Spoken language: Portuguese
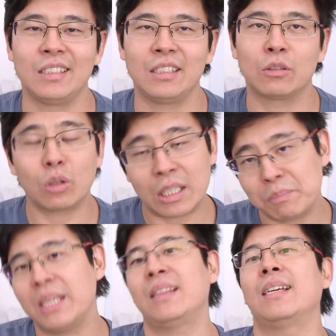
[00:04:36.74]
e toda a
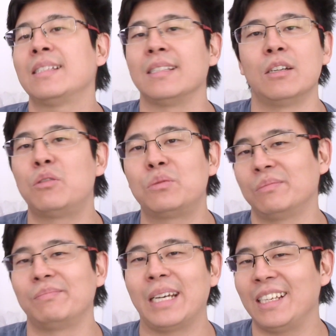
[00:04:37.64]
ambientação
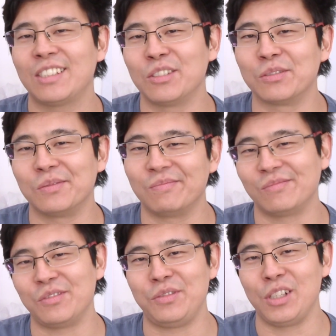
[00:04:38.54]
parece um
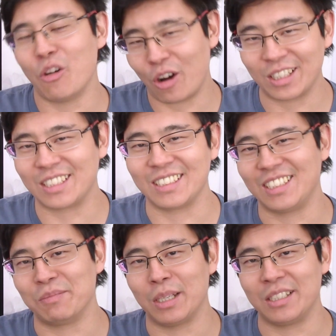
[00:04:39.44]
filhote
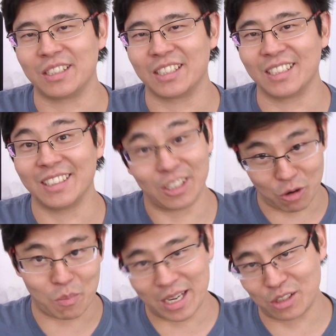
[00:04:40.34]
de Blade Runner
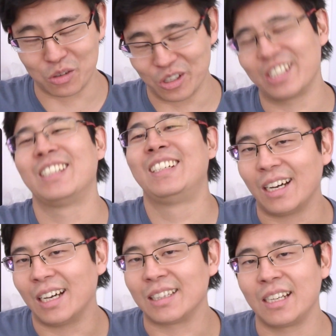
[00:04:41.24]
com mais cor.
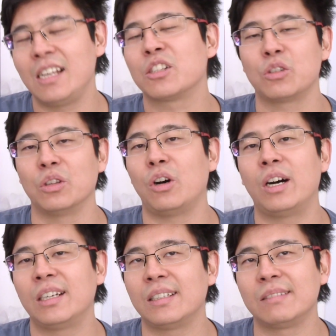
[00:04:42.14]
A trilha
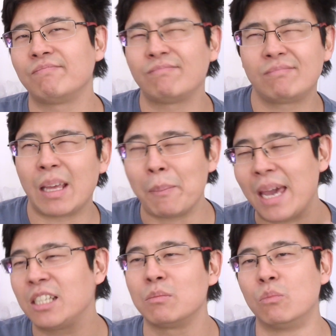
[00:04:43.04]
sonora
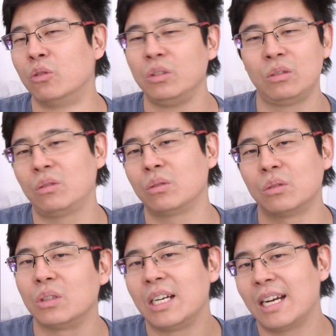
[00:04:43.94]
remete muito